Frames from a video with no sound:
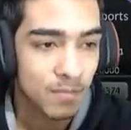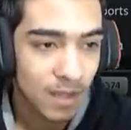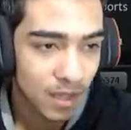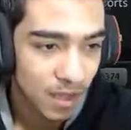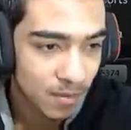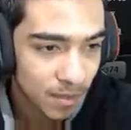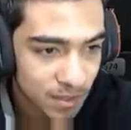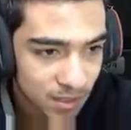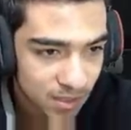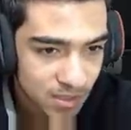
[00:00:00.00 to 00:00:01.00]
Bak en
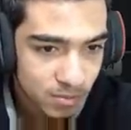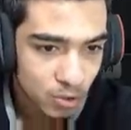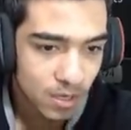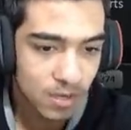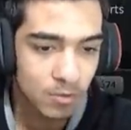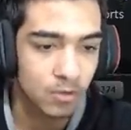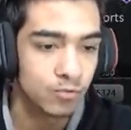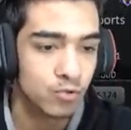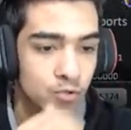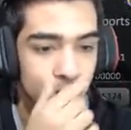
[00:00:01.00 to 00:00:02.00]
mantıklısı burada ne biliyor
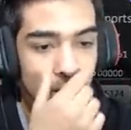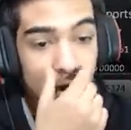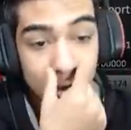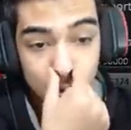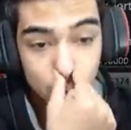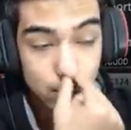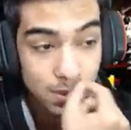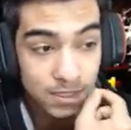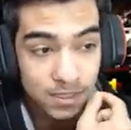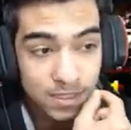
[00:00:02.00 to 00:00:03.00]
musunuz? Şu
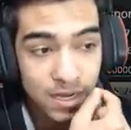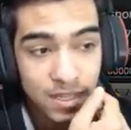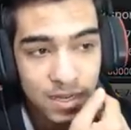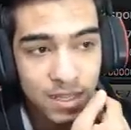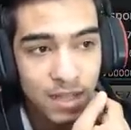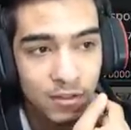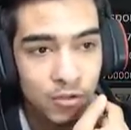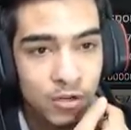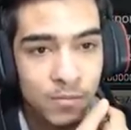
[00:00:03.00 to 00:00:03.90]
sınırsızlar yeni geldi oyuna.